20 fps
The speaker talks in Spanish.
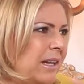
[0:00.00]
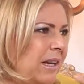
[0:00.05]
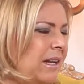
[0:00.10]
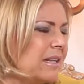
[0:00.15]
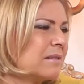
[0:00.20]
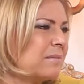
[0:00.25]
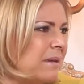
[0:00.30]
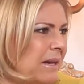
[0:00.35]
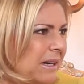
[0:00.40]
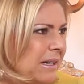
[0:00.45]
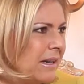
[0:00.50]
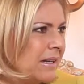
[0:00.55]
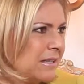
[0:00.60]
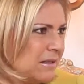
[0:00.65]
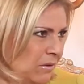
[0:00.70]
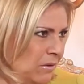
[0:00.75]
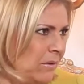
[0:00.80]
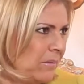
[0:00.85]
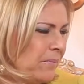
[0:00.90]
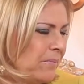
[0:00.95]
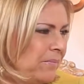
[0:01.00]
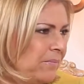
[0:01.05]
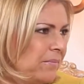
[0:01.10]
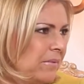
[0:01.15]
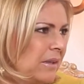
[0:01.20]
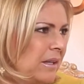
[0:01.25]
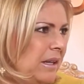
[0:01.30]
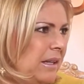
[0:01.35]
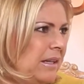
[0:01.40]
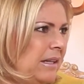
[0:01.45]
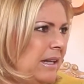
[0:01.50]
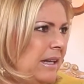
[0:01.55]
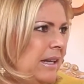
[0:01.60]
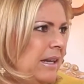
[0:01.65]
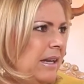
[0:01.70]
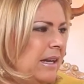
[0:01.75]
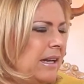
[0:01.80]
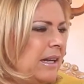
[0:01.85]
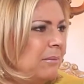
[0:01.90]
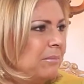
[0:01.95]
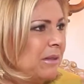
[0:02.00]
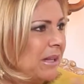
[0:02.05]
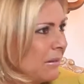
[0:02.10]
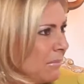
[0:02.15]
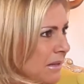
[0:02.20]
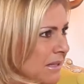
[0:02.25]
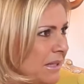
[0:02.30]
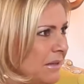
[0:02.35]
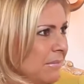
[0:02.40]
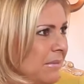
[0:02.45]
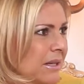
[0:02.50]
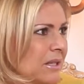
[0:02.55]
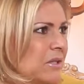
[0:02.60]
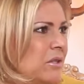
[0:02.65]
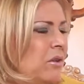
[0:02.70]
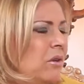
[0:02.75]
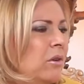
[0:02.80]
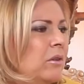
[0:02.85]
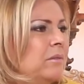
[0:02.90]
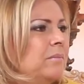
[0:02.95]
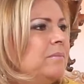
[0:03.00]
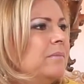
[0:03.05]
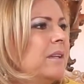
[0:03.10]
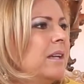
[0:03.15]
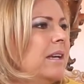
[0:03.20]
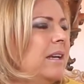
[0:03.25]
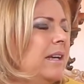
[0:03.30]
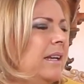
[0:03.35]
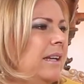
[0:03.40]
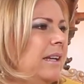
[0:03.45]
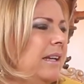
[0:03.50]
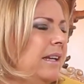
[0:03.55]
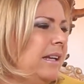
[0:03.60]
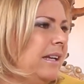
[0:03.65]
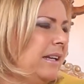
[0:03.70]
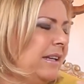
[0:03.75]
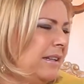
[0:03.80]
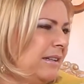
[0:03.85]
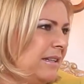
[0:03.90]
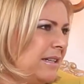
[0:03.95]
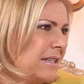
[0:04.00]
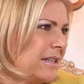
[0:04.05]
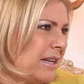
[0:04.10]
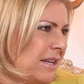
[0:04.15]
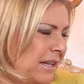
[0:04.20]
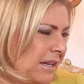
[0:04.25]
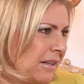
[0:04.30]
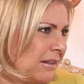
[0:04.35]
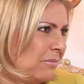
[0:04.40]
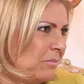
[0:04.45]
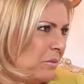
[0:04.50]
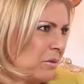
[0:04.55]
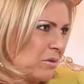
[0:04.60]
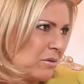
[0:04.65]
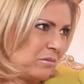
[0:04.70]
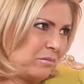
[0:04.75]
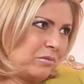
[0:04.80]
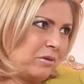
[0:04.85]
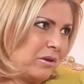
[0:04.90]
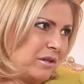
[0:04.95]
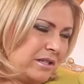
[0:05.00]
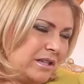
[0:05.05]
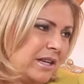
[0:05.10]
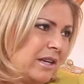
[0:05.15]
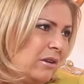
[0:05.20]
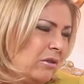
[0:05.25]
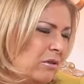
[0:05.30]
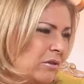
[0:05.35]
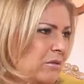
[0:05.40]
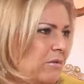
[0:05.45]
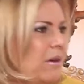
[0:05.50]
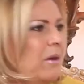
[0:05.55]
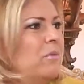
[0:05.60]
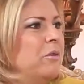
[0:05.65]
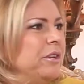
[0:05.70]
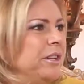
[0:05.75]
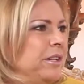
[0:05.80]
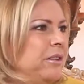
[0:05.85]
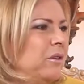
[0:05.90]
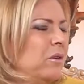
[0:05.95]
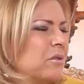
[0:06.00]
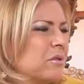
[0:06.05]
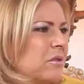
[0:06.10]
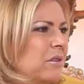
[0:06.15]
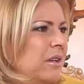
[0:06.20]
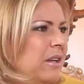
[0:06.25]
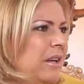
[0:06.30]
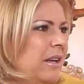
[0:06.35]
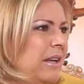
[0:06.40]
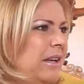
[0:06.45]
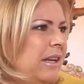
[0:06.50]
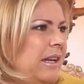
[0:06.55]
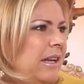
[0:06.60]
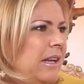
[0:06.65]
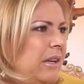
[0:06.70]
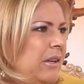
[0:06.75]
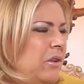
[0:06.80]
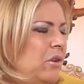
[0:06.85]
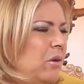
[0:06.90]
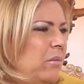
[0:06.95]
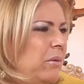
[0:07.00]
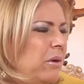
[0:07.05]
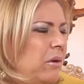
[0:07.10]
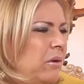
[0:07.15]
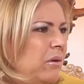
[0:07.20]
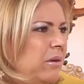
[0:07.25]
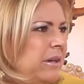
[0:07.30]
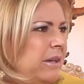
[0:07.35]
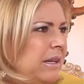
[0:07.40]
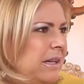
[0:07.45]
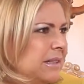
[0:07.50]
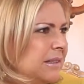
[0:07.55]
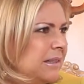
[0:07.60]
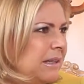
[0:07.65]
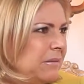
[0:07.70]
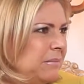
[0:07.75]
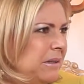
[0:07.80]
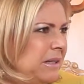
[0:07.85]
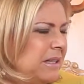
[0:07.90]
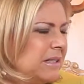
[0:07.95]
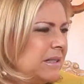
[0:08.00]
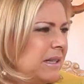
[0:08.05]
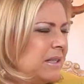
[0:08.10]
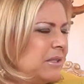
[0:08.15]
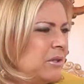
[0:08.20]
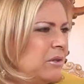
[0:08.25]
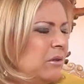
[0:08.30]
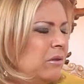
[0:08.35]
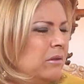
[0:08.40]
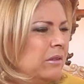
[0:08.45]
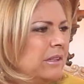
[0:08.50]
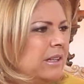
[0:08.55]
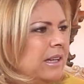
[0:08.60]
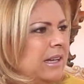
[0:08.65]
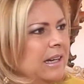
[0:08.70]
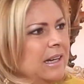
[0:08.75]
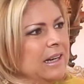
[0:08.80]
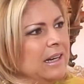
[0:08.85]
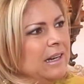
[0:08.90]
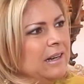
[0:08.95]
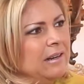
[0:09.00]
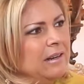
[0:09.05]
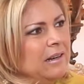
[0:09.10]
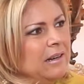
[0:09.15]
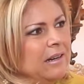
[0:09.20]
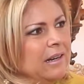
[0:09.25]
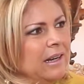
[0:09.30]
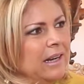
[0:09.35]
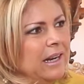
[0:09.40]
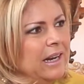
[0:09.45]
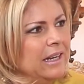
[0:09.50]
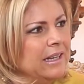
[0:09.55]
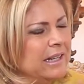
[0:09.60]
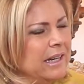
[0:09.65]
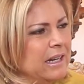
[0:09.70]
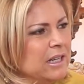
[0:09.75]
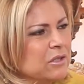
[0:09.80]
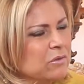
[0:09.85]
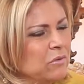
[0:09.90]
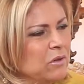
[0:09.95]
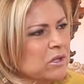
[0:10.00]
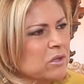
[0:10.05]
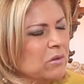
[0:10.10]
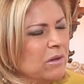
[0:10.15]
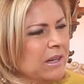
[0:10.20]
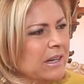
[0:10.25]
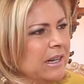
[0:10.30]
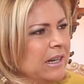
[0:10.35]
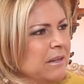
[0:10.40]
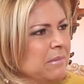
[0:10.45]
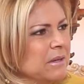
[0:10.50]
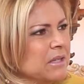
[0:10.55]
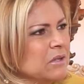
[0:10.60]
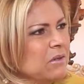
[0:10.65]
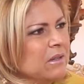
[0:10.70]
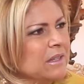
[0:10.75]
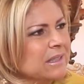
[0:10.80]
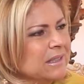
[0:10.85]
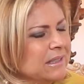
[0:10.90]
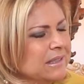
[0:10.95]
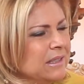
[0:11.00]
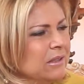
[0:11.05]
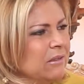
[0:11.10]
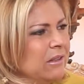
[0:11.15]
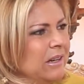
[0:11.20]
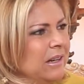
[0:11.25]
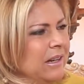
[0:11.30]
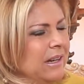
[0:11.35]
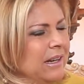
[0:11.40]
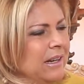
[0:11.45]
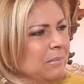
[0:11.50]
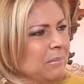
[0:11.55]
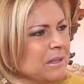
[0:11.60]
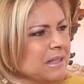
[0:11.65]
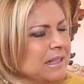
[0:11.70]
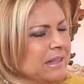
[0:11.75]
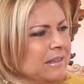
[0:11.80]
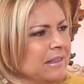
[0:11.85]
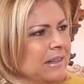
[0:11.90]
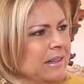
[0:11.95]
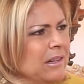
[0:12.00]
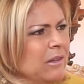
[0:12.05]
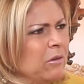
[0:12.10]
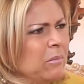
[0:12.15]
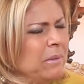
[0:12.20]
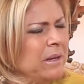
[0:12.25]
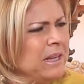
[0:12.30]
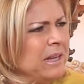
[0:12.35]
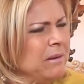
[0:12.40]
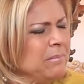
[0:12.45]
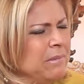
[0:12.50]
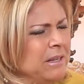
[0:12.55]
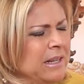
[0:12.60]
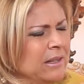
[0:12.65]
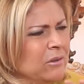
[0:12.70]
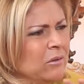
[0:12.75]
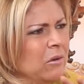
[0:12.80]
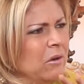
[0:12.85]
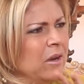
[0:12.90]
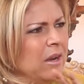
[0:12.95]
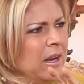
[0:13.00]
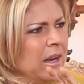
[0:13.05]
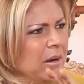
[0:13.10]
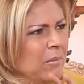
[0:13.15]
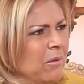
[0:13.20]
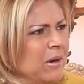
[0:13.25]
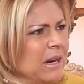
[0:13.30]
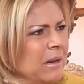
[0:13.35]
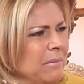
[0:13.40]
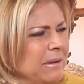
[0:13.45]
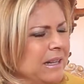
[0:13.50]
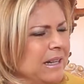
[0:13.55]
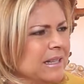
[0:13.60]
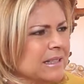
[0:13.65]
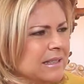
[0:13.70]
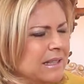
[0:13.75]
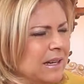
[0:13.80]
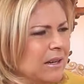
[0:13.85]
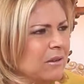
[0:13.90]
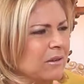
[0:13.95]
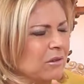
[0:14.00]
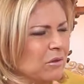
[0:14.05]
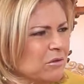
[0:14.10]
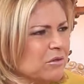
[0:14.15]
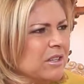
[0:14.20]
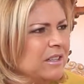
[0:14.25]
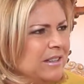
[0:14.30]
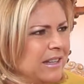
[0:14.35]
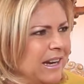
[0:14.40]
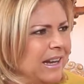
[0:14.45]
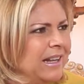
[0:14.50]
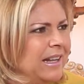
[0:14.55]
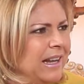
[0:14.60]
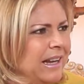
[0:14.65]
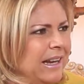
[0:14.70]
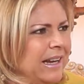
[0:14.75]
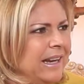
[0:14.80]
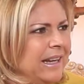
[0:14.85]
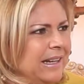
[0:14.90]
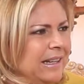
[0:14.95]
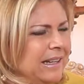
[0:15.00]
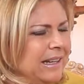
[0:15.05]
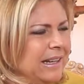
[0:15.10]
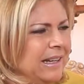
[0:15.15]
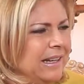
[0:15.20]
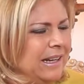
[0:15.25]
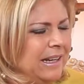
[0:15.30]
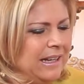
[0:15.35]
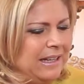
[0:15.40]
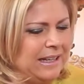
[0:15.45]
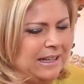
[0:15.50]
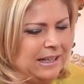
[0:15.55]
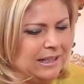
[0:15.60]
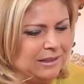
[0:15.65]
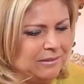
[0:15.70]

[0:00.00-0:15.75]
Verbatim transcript: que las marcas, ¿no? De captar más inversión, eh, de ser, pues ahora sí que los favoritos. Eh, yo veo en esta administración que el, gran esfuerzo, la gran inversión que está haciendo el, presidente Enrique Peña Nieto, en buena medida está concentrada en el, en